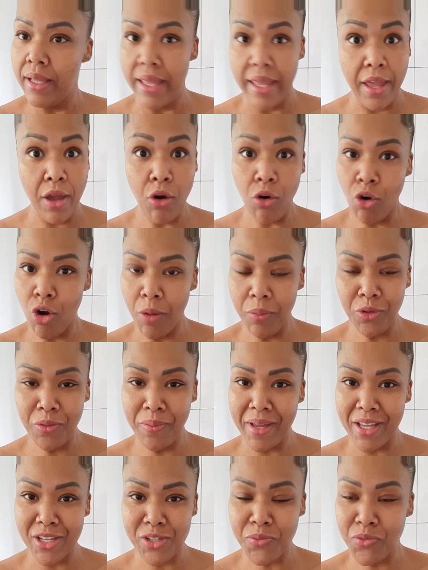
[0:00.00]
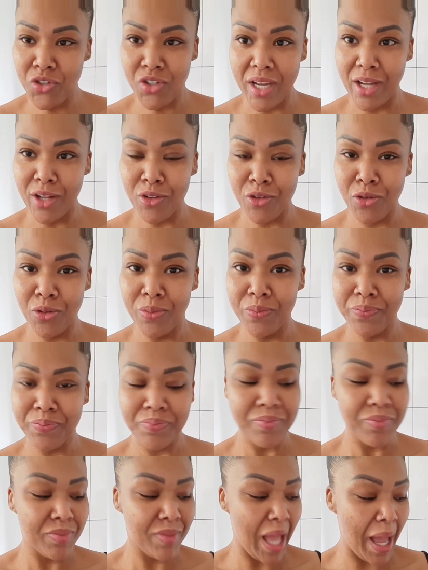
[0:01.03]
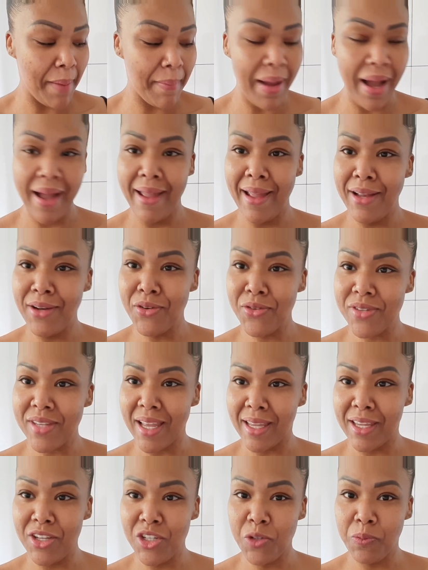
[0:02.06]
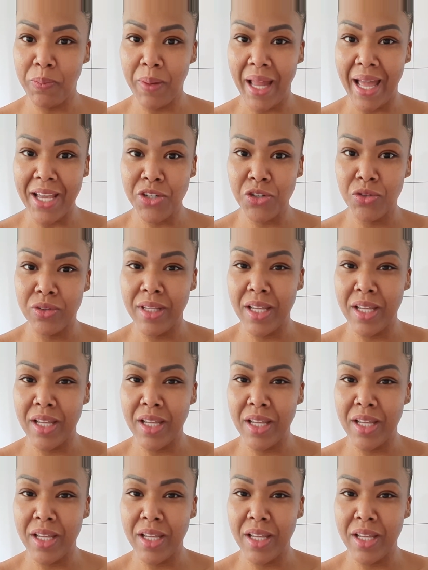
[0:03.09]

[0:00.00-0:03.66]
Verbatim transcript: Eu como do mesmo jeito. Amarro ele no saquinho de plástico,